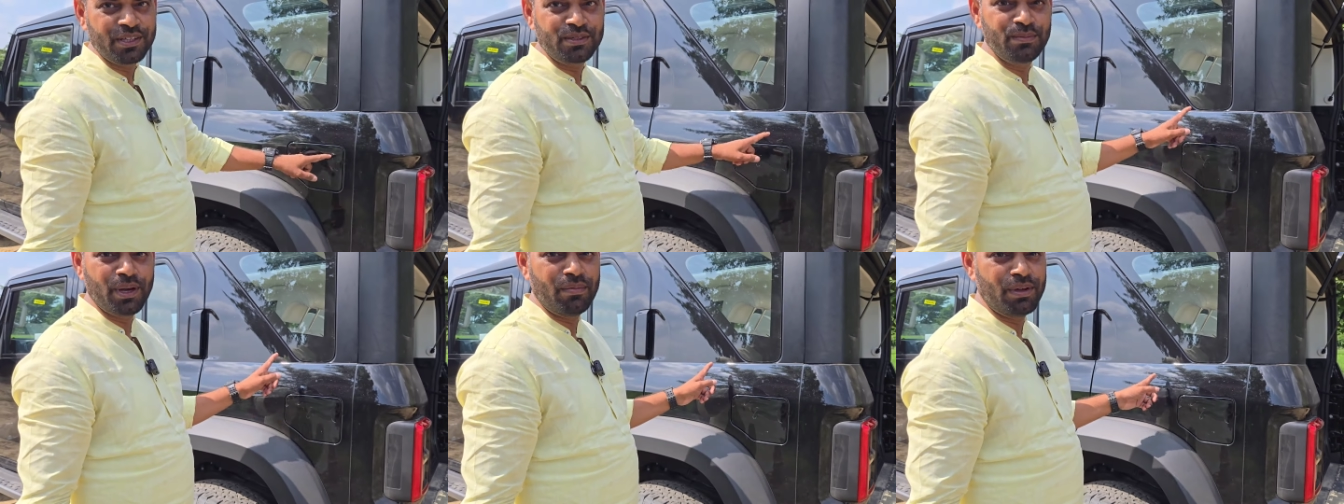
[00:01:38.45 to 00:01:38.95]

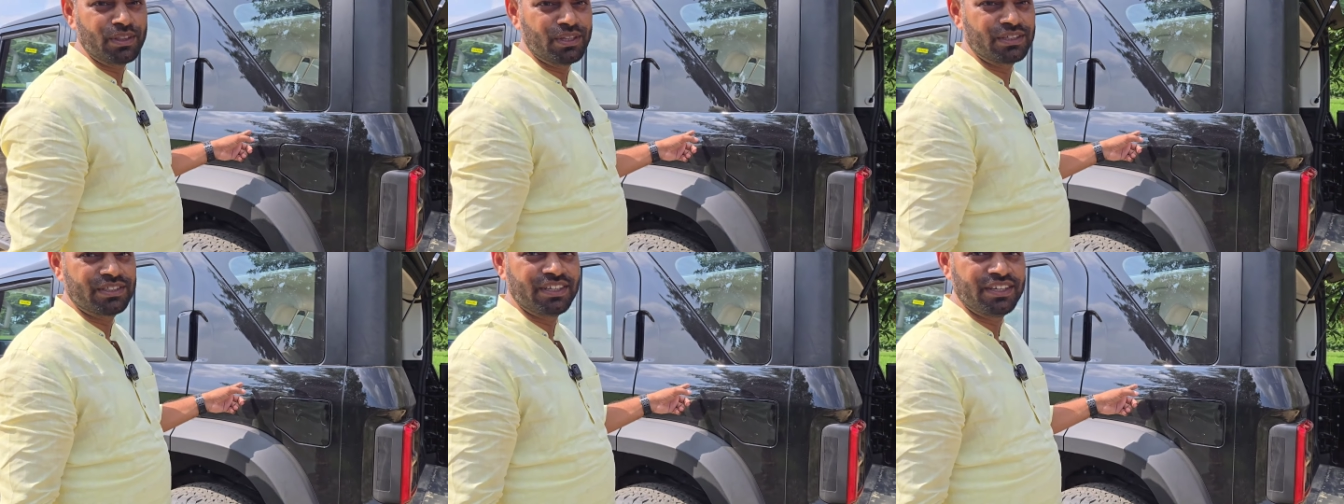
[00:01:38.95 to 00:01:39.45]
इसमें अब
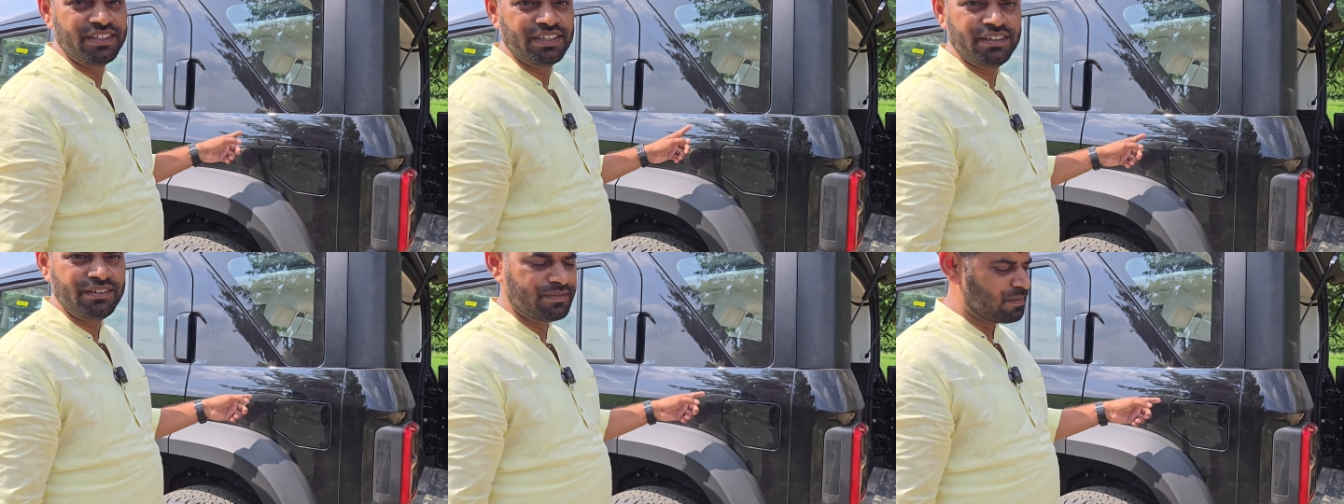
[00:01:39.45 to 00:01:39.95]
अंदर से ही
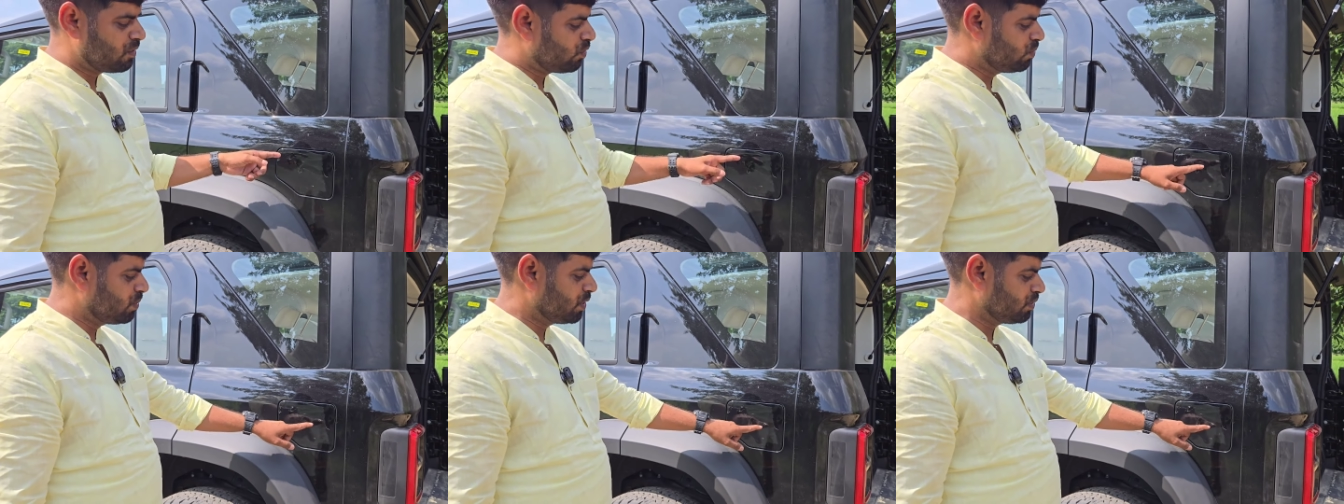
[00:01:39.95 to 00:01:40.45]
ये
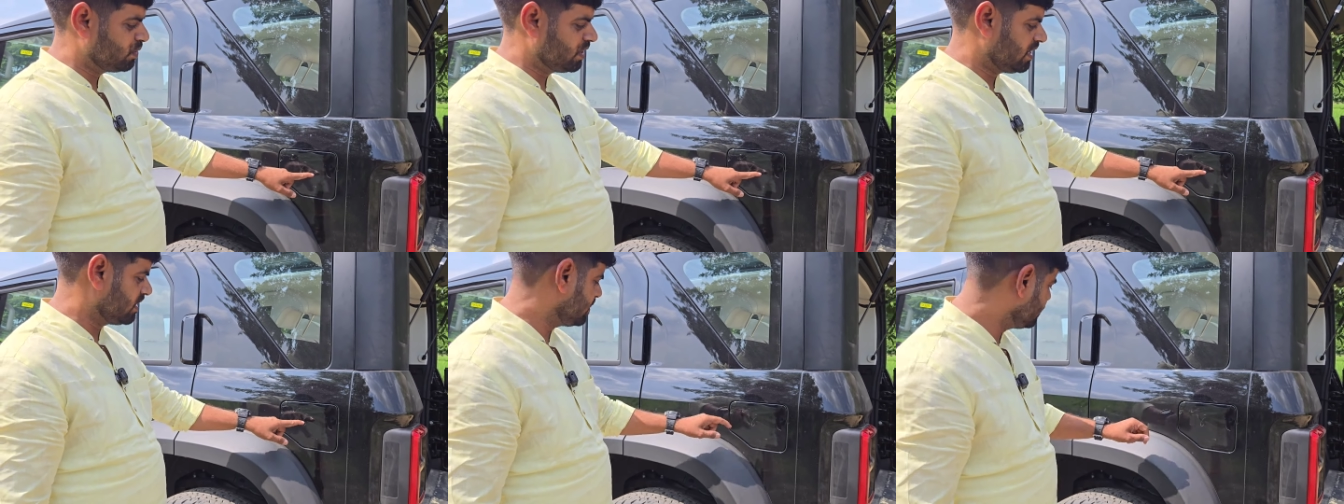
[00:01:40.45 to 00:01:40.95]
ओपन हो
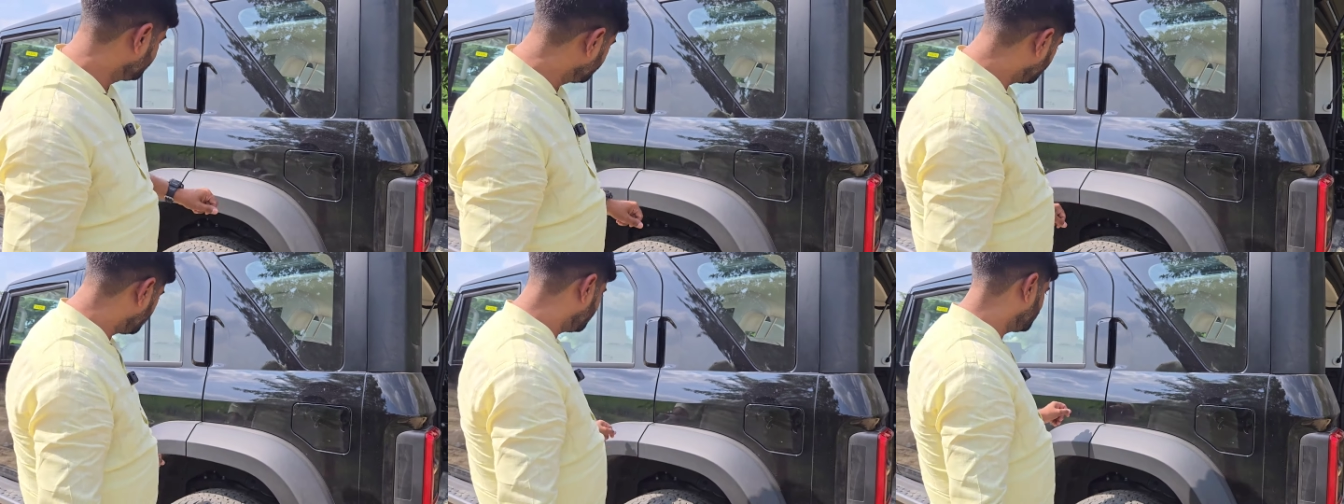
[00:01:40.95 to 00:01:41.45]
जाएगा
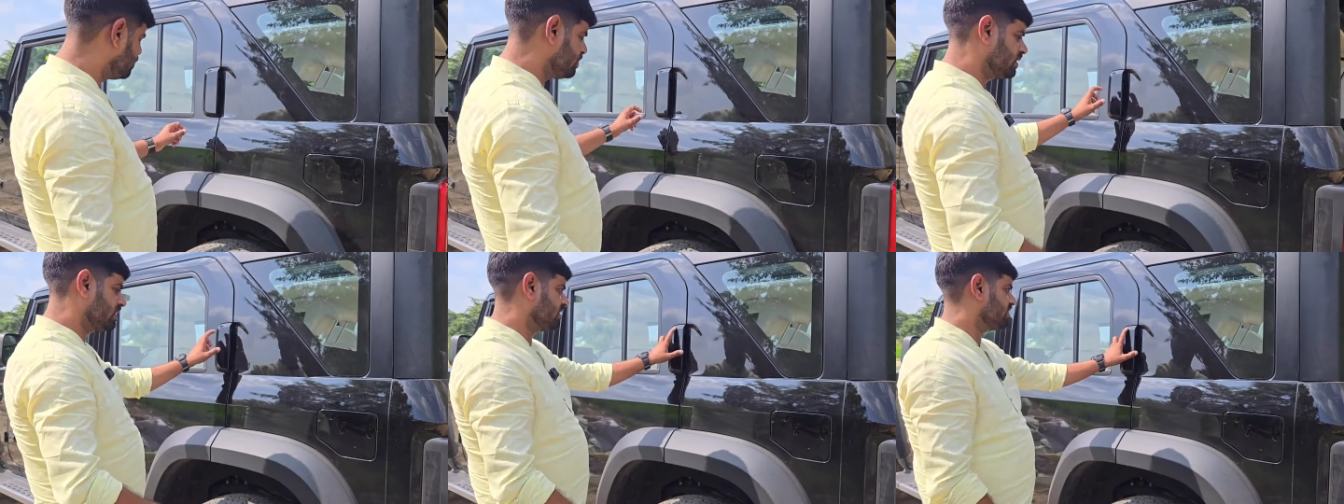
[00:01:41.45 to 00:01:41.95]
अभी
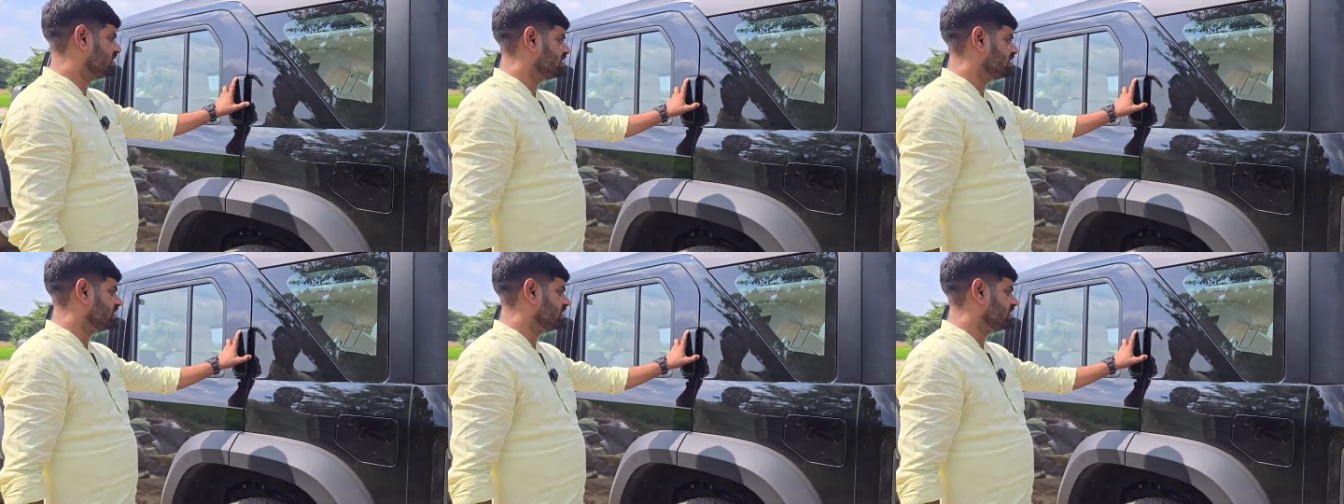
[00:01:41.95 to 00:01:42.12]
ओपन करके